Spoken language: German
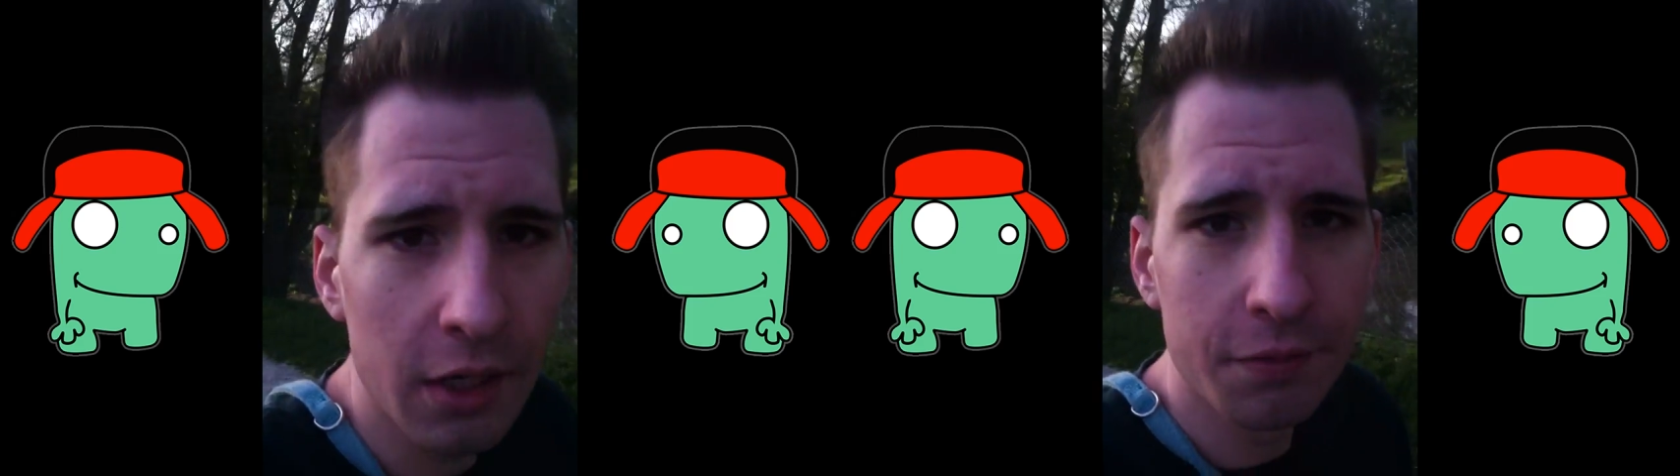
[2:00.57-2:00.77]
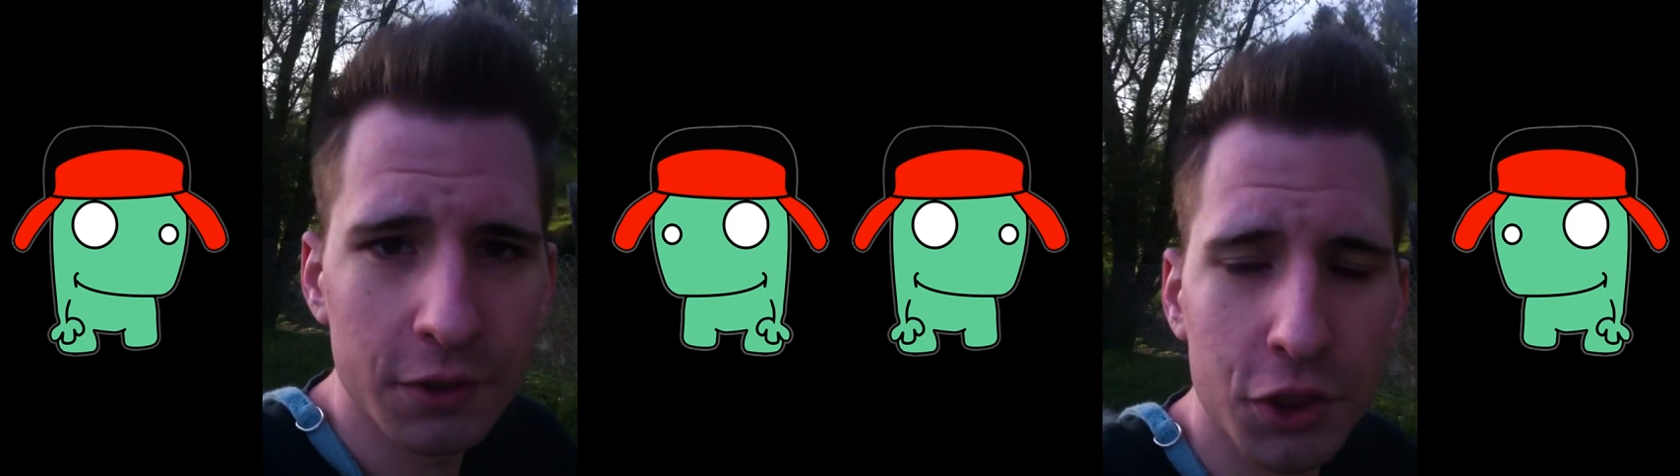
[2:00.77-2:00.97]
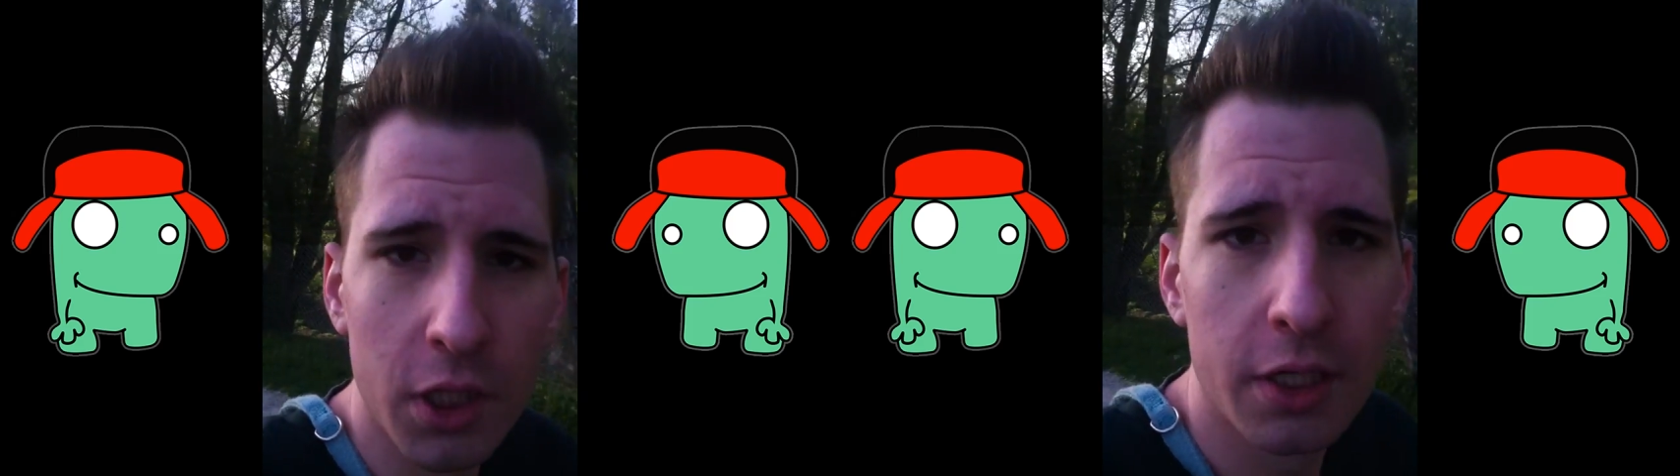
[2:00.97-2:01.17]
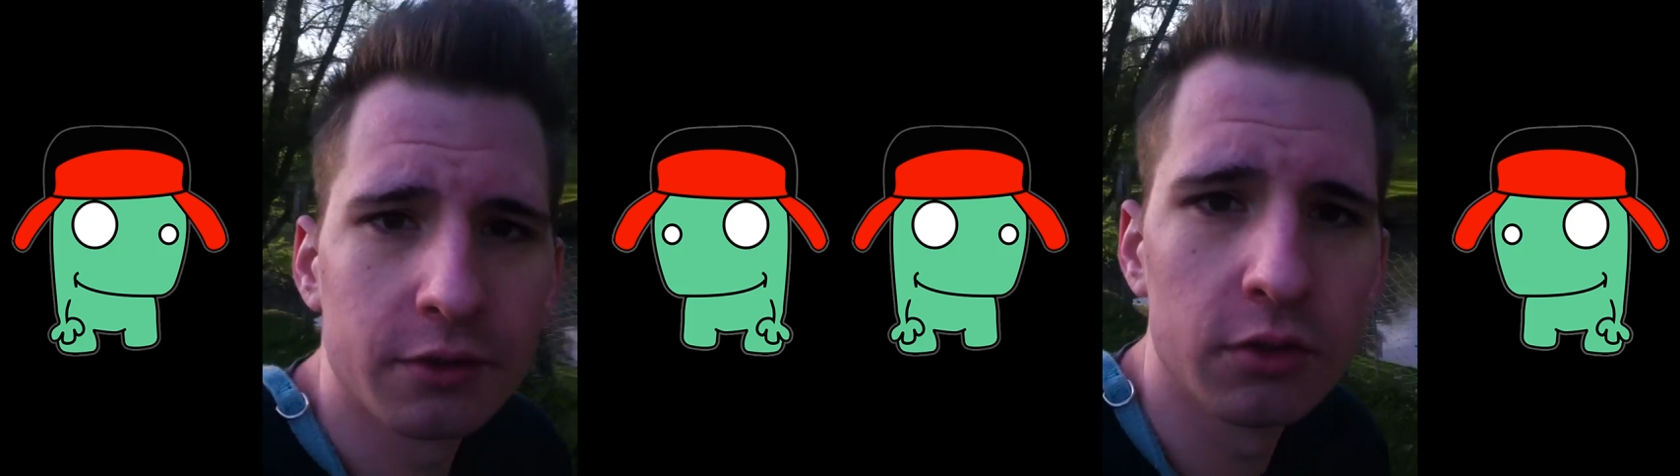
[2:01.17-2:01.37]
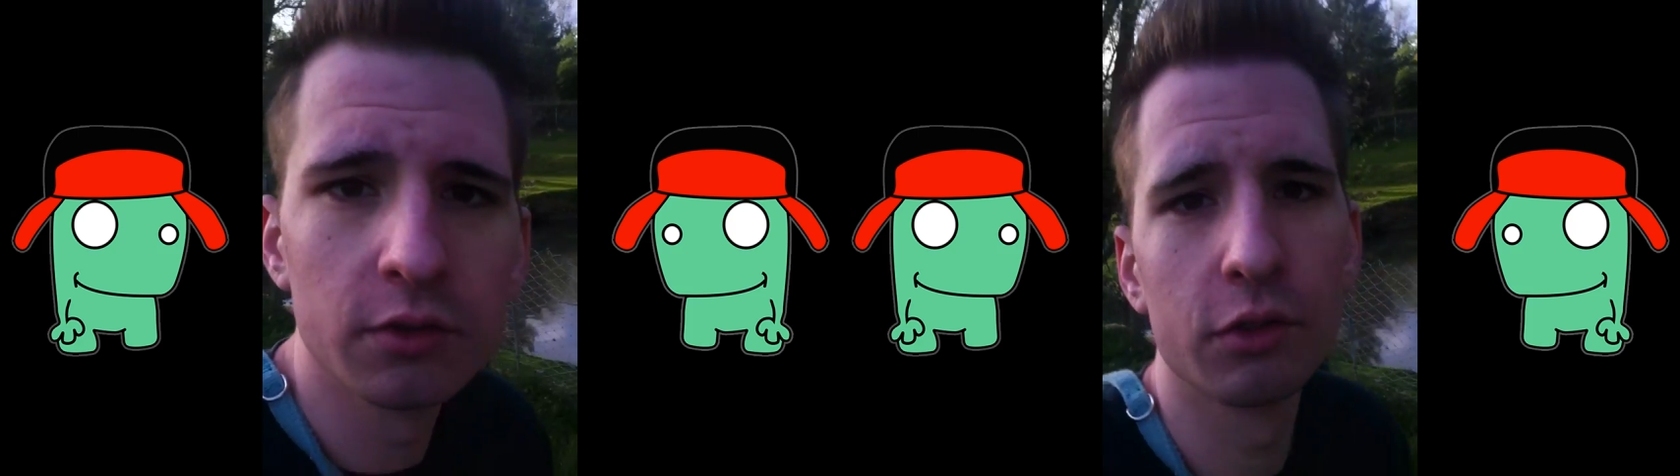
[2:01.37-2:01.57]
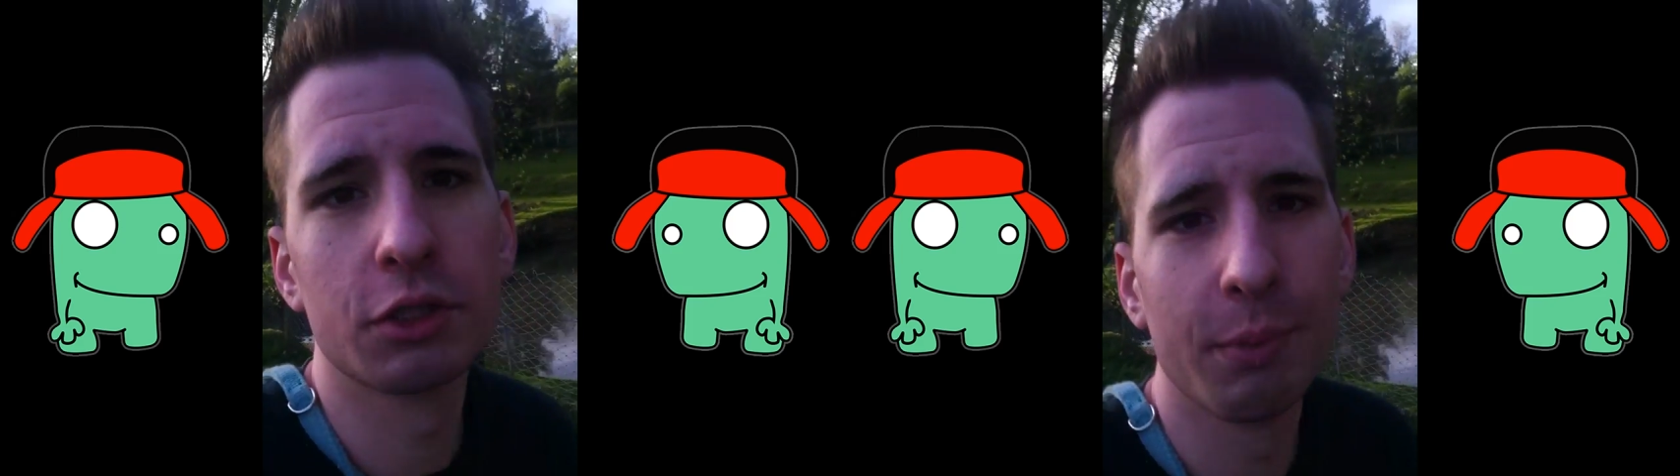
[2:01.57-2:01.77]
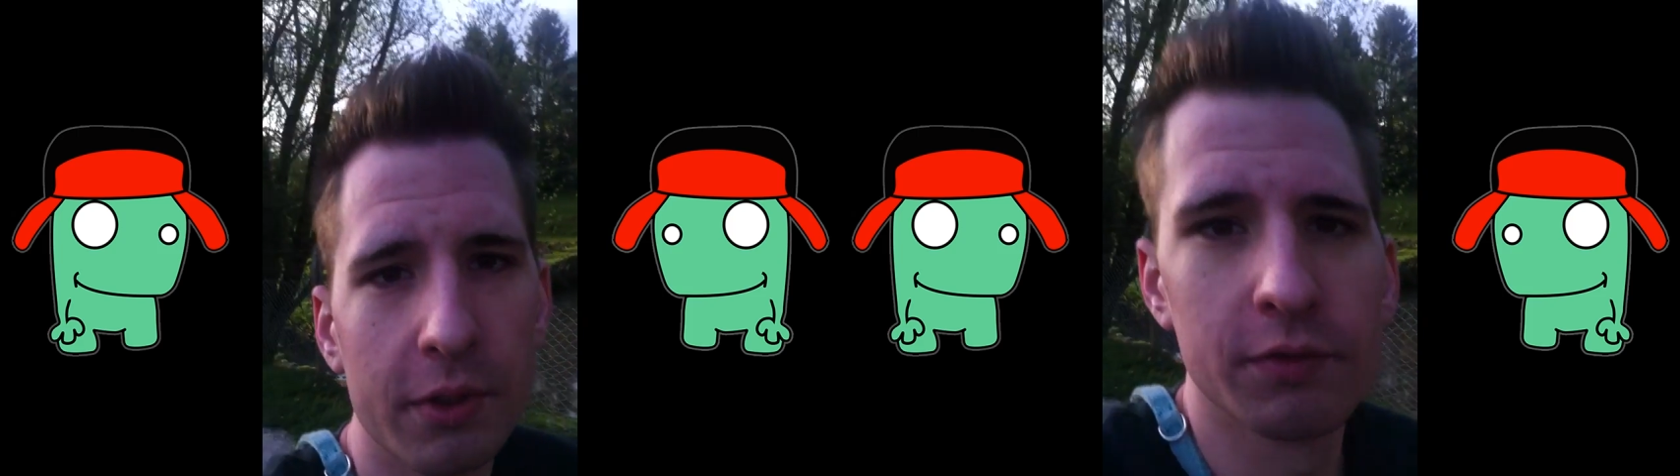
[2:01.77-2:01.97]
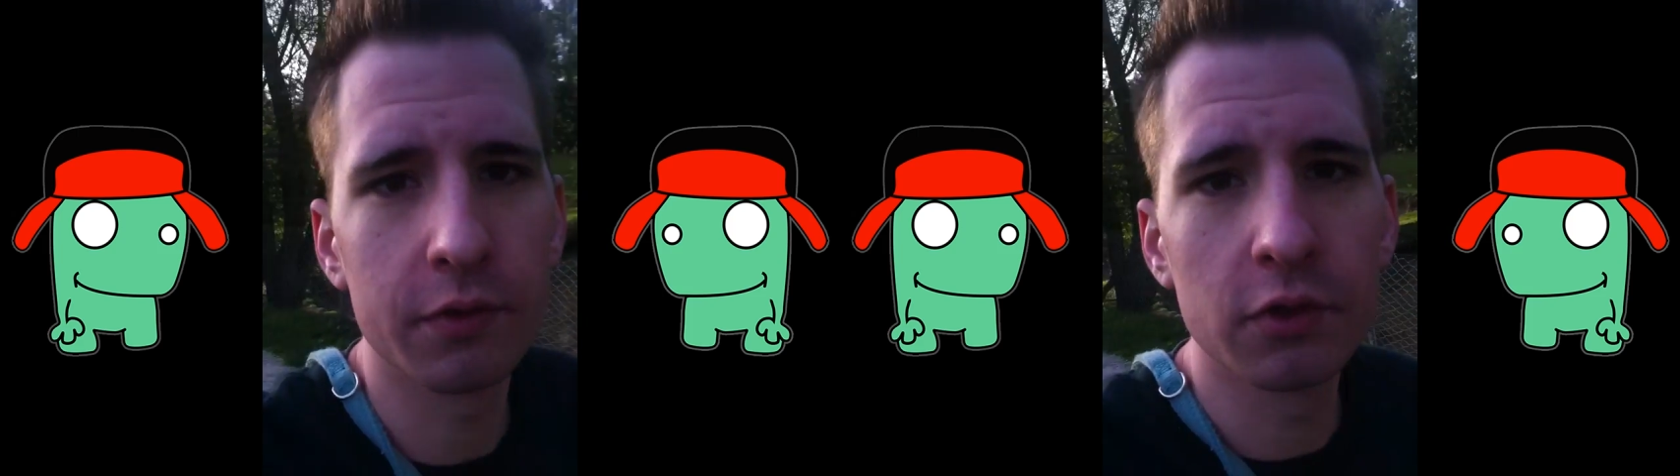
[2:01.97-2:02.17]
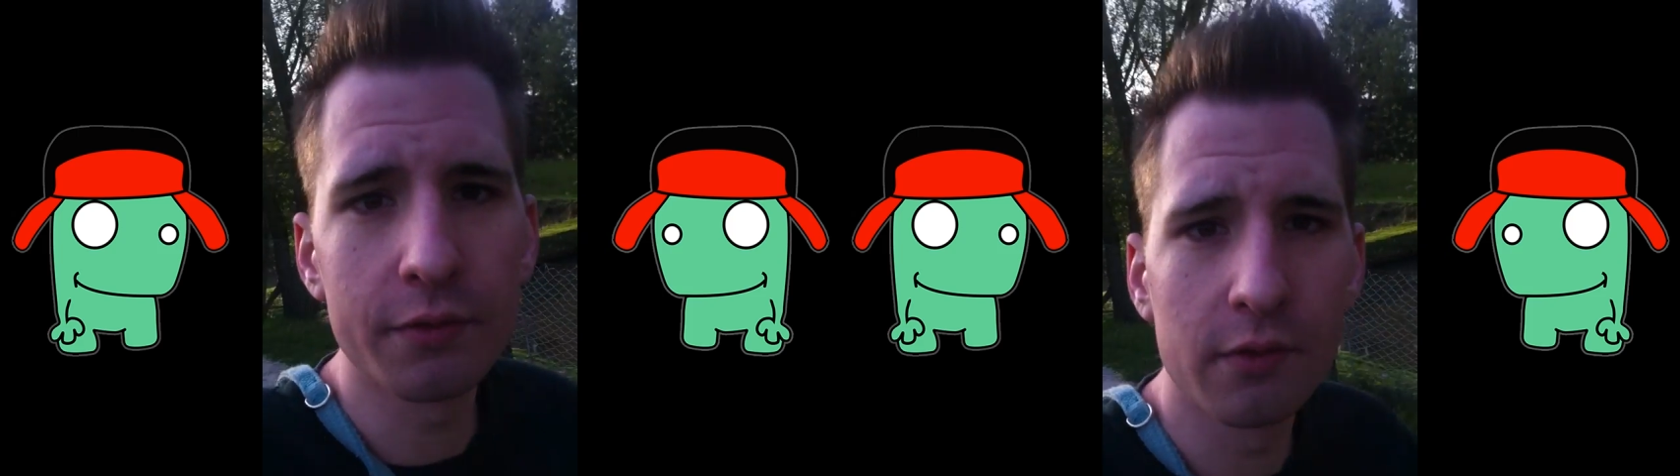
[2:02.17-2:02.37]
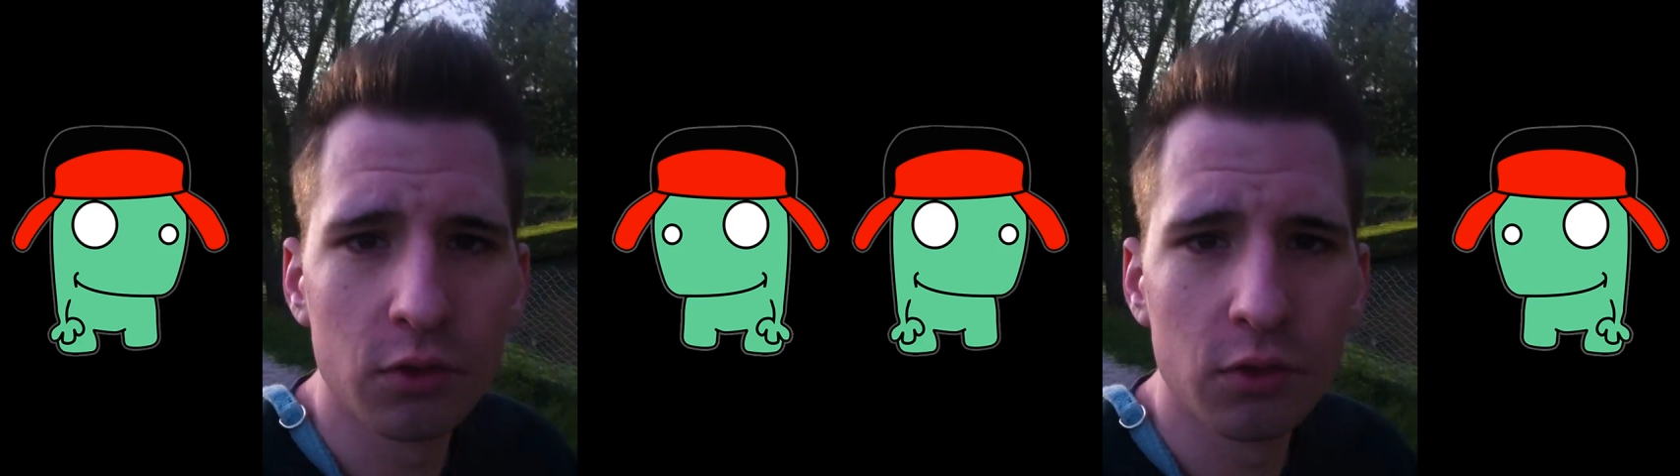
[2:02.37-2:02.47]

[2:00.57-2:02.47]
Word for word: Alpha-Stadion und später wird es